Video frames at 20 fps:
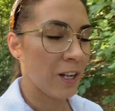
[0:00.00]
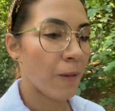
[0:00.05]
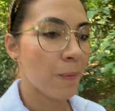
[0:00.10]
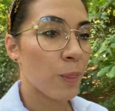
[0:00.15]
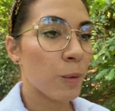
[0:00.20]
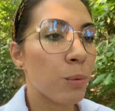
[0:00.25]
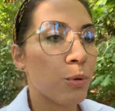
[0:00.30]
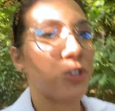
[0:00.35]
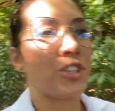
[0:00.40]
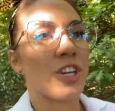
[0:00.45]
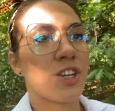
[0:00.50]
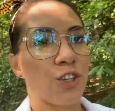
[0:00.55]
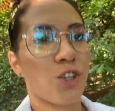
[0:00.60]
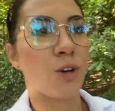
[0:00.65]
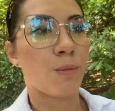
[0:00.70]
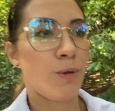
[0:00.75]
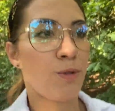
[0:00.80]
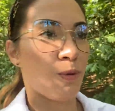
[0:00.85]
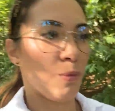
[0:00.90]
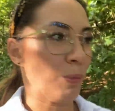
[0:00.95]
No bo ciężko
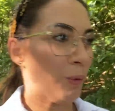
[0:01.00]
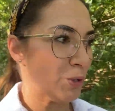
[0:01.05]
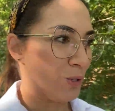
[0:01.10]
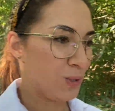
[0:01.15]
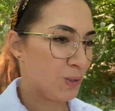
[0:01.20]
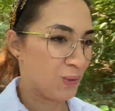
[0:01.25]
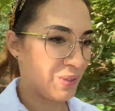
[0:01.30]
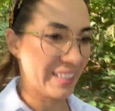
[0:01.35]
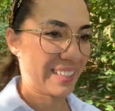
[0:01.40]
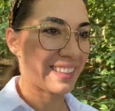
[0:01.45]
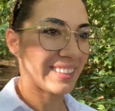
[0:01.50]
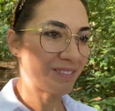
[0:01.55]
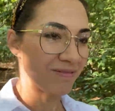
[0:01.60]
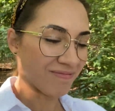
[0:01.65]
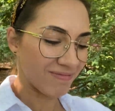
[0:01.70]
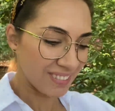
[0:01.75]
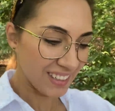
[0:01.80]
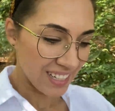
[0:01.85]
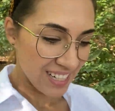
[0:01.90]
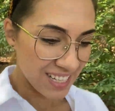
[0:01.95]
być po prostu takim
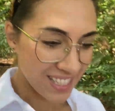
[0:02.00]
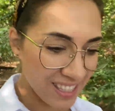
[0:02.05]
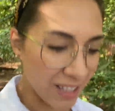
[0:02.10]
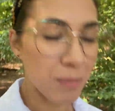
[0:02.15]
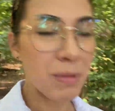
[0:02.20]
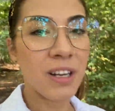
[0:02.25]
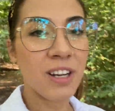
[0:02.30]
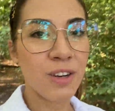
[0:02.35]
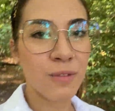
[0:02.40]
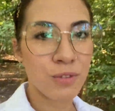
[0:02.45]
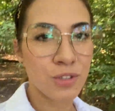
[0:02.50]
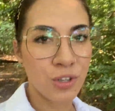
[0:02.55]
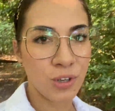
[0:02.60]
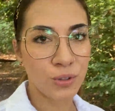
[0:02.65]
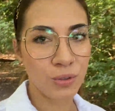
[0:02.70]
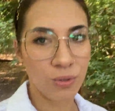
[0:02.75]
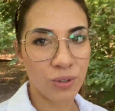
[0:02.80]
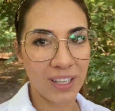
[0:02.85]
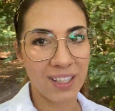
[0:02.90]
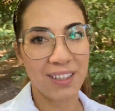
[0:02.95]
stabilnym w
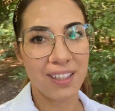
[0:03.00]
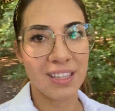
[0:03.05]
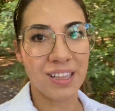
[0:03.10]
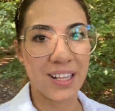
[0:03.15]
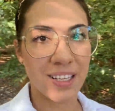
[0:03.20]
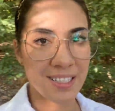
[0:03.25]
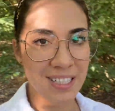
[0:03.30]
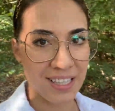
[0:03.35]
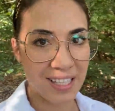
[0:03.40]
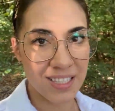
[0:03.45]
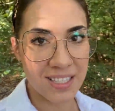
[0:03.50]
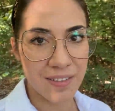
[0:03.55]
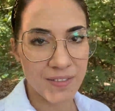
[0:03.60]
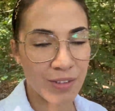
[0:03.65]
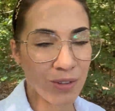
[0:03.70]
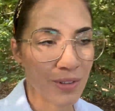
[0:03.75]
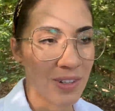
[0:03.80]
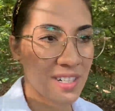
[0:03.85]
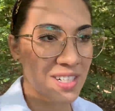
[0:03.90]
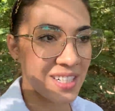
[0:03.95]
środku, kiedy tyle się na
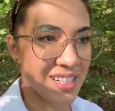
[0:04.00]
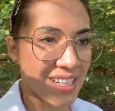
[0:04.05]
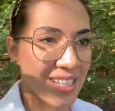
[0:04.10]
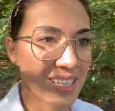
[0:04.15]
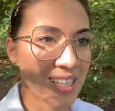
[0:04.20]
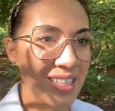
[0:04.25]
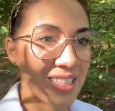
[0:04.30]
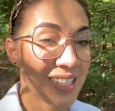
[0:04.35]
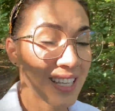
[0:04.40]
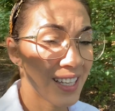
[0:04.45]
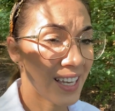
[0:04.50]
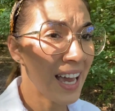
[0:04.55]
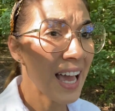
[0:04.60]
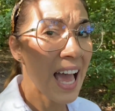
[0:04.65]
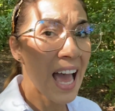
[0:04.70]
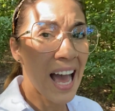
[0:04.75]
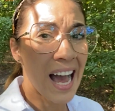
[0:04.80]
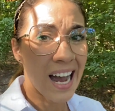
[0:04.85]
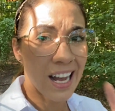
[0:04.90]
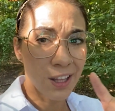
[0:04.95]
zewnątrz e, dzieje.
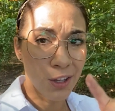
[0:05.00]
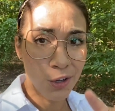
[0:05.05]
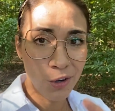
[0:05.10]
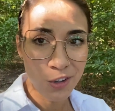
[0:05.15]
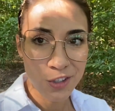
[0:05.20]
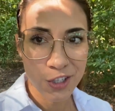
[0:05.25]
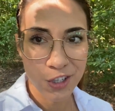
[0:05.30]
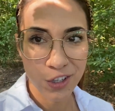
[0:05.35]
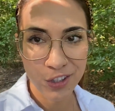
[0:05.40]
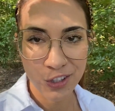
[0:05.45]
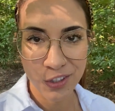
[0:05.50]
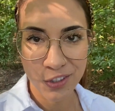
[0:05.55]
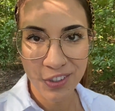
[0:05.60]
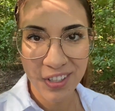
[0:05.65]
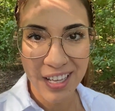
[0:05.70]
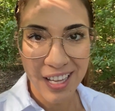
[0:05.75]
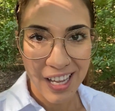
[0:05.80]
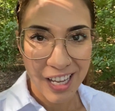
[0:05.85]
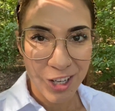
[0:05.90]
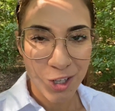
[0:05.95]
A to chodzi o to,
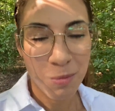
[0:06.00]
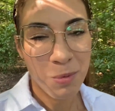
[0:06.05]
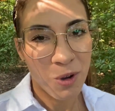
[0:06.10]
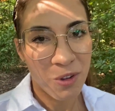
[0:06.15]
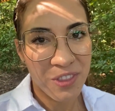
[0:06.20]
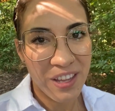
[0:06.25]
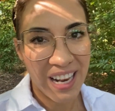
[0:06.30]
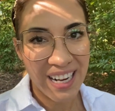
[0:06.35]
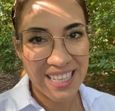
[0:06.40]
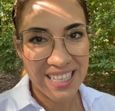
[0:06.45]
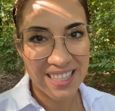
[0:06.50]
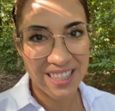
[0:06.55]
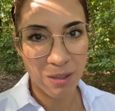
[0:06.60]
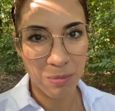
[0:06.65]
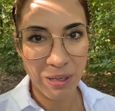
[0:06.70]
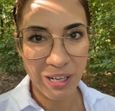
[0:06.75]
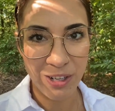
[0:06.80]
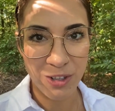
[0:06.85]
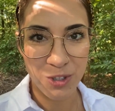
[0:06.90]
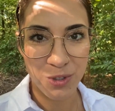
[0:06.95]
żeby odnaleźć
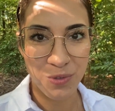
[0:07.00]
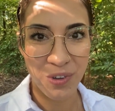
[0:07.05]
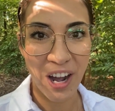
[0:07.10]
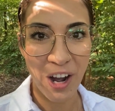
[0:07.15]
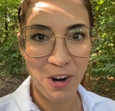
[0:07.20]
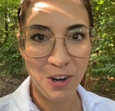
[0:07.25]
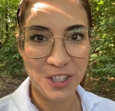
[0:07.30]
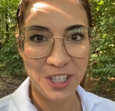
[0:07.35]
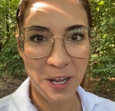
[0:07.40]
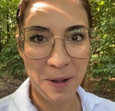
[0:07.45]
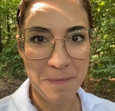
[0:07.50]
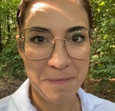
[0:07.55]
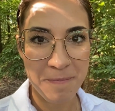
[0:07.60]
stabilność w chaosie.